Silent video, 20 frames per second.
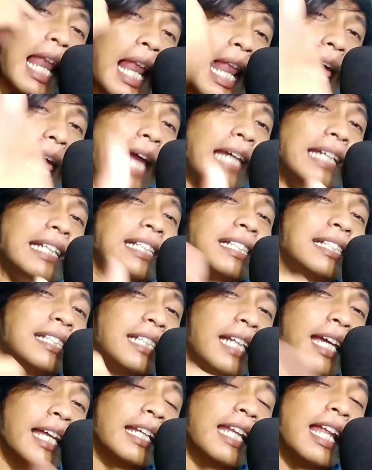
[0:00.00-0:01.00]
like
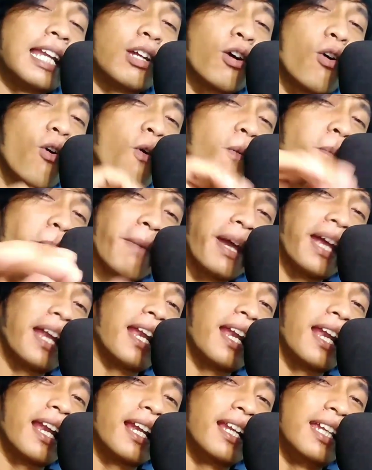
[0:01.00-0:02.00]
share dan
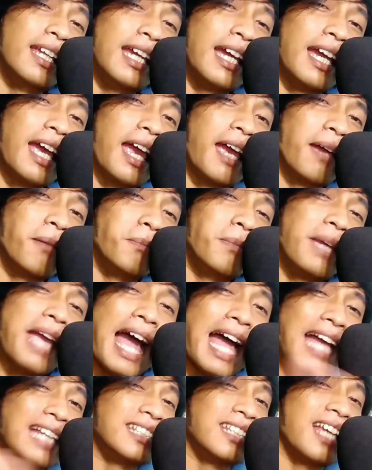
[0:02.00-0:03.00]
komen ya
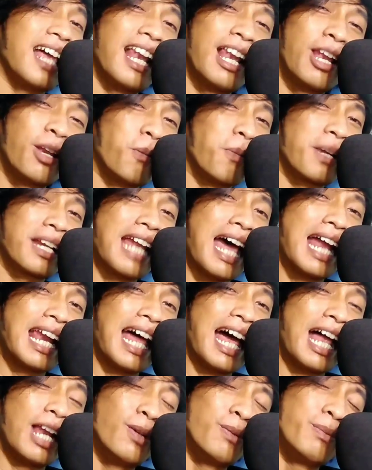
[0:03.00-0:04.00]
biasa lo nomor
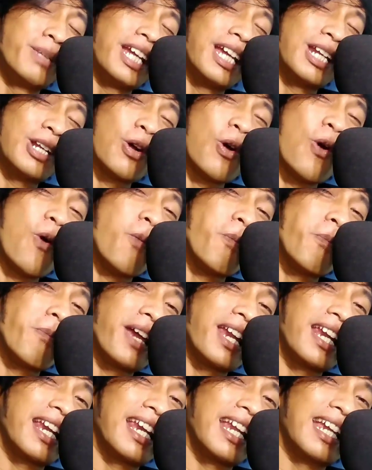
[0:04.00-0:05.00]
dana lo mendingan
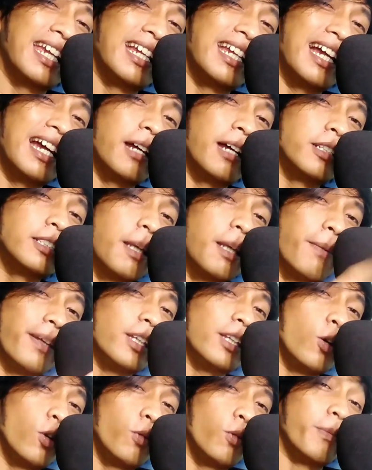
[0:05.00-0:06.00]
komen deh ya siapa
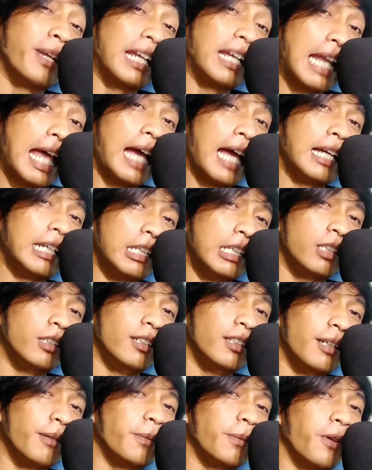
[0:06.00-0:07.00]
tahu lo menang
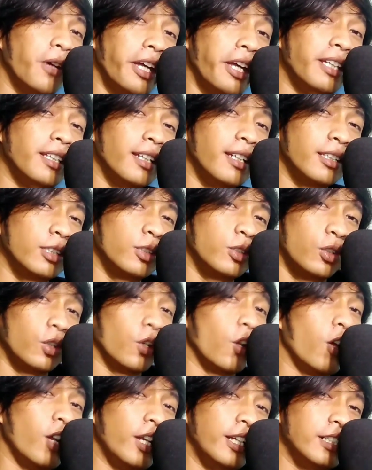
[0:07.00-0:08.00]
gitu giveaway-nya
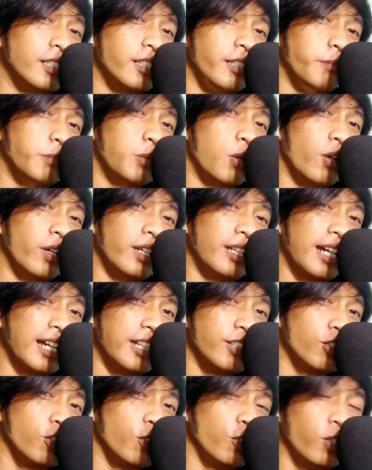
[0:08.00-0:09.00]
tujuan ribuan ya
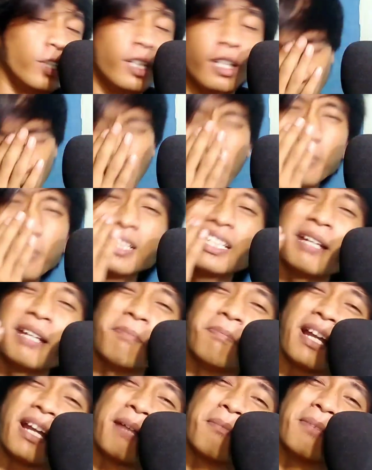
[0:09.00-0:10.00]
kan cuy oke men
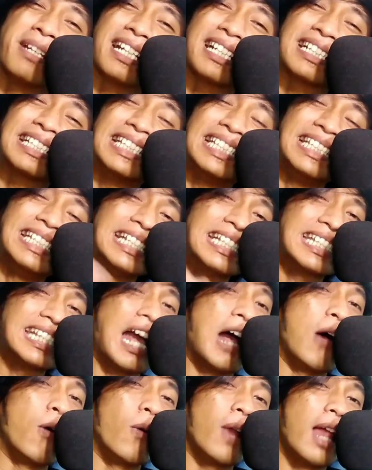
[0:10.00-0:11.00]
daripada banyak
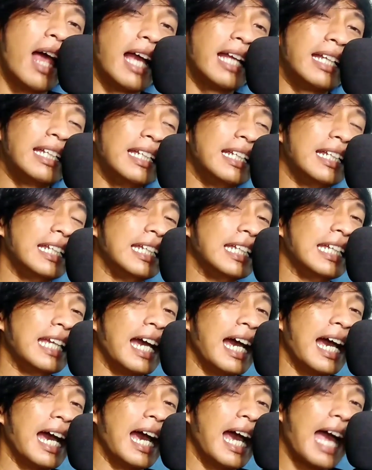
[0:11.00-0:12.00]
cincau lagi nih
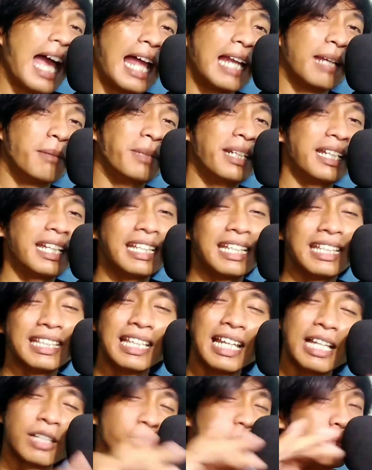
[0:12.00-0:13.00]
ya kan mendingan
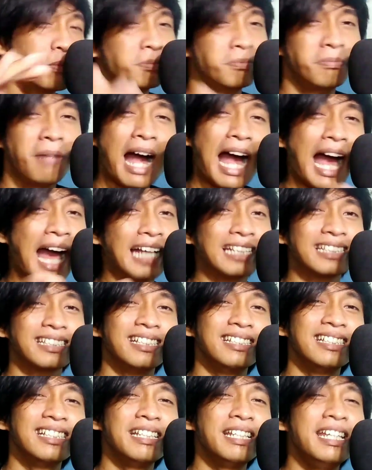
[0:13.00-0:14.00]
kita langsung bahas
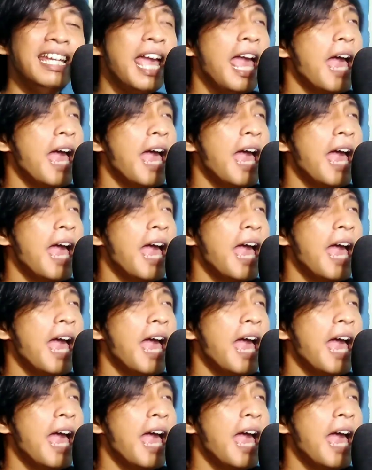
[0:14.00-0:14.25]
aja nih